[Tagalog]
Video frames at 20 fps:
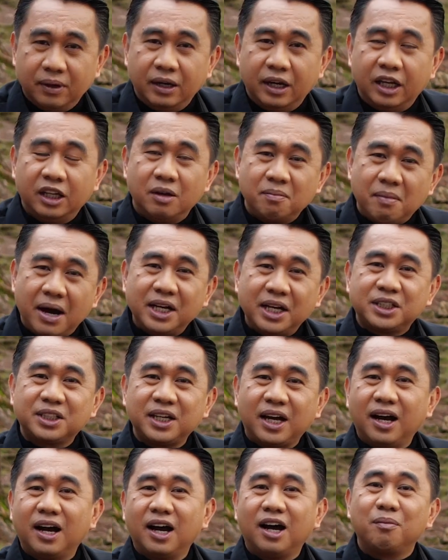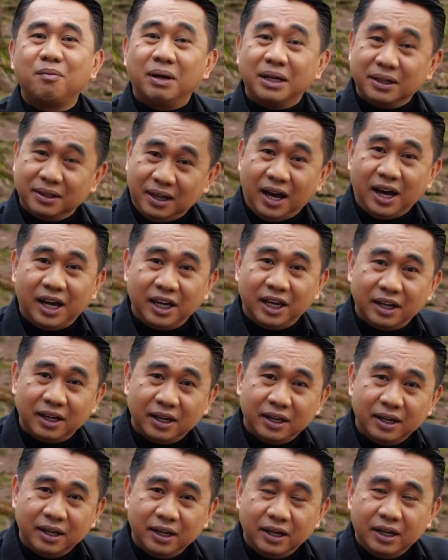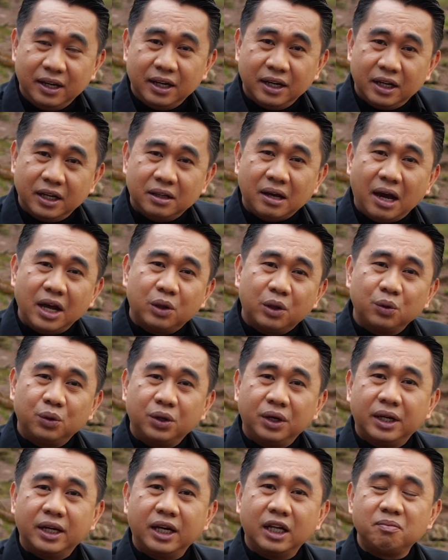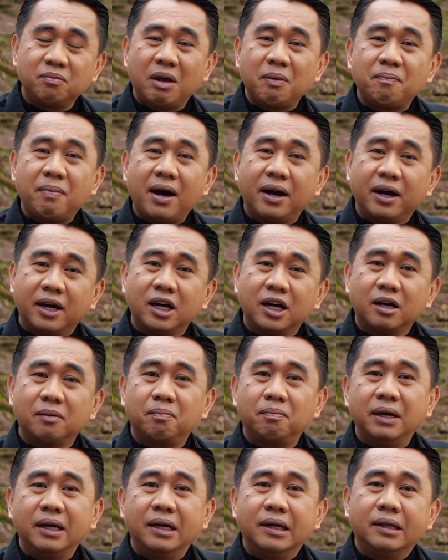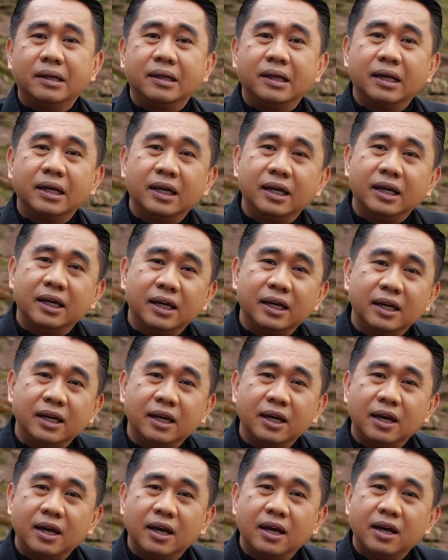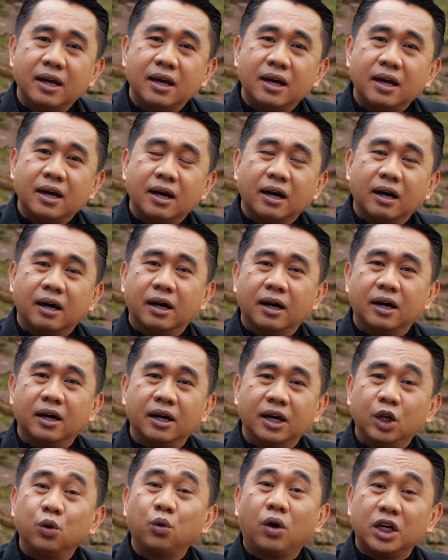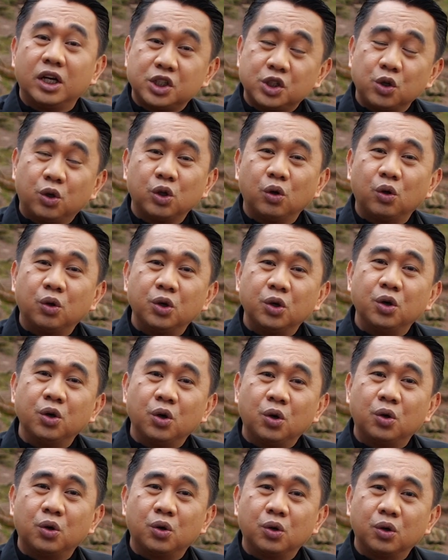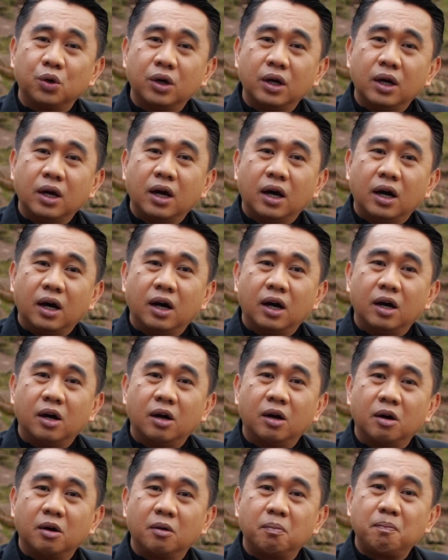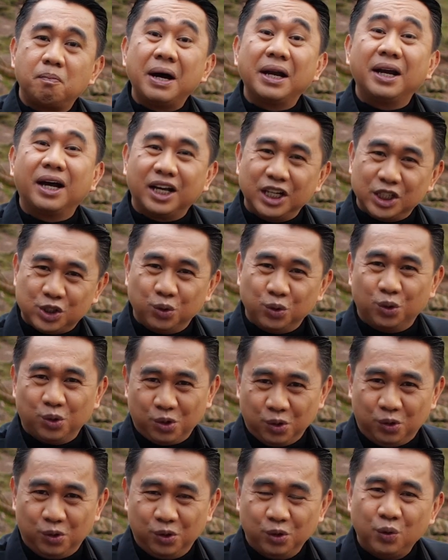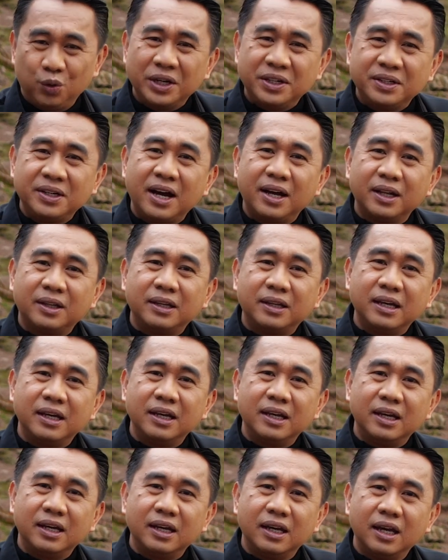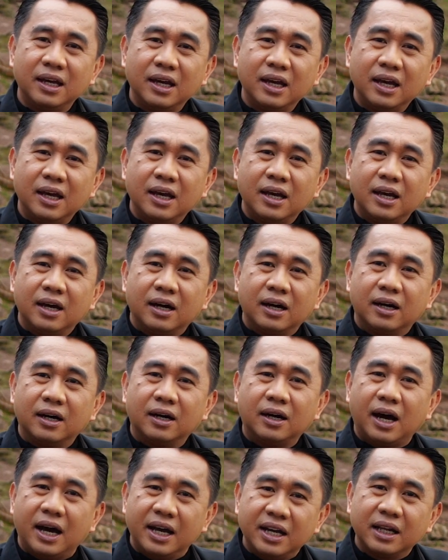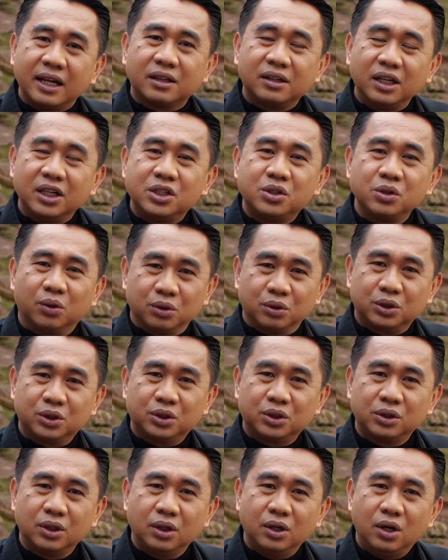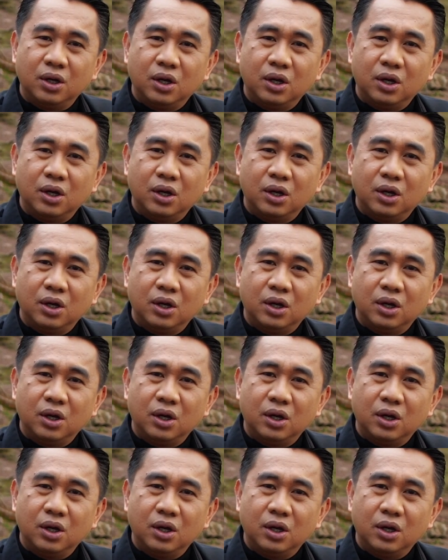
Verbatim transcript: Iti maysa nga bantay. Kadaytoy ket maipanggep iti uh, edukasyon onno uh, panagisuro. Wanya ti uh, kayat ti Dios.